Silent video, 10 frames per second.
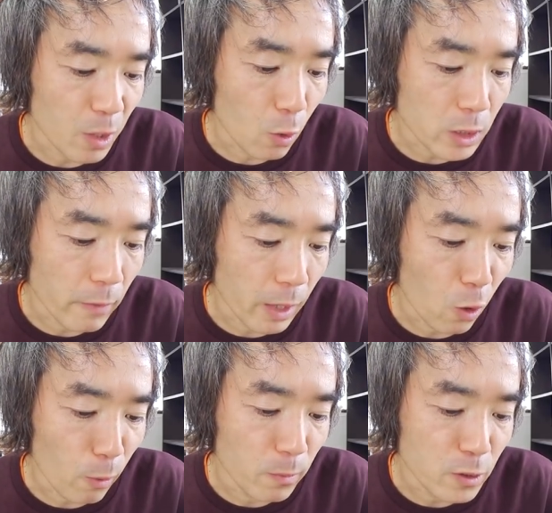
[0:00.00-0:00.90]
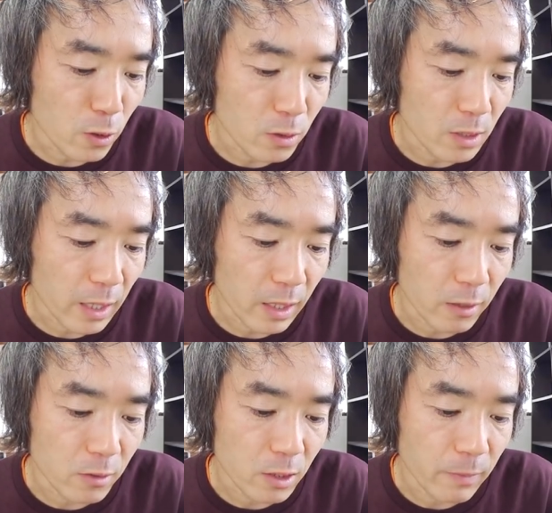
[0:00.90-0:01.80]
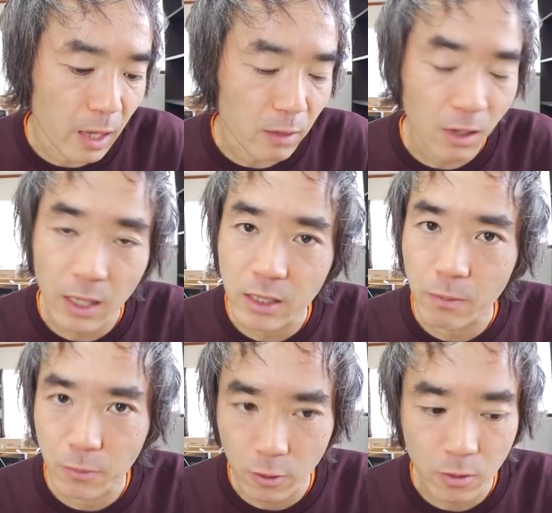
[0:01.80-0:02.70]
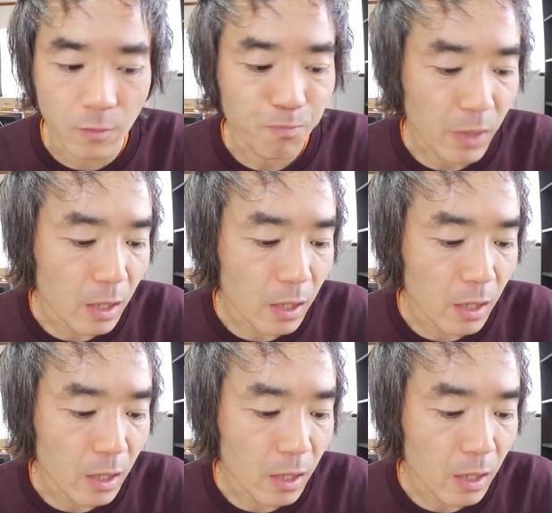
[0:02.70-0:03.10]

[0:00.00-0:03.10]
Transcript: 濃さはほぼ無色、かなり薄め、あと完全無色。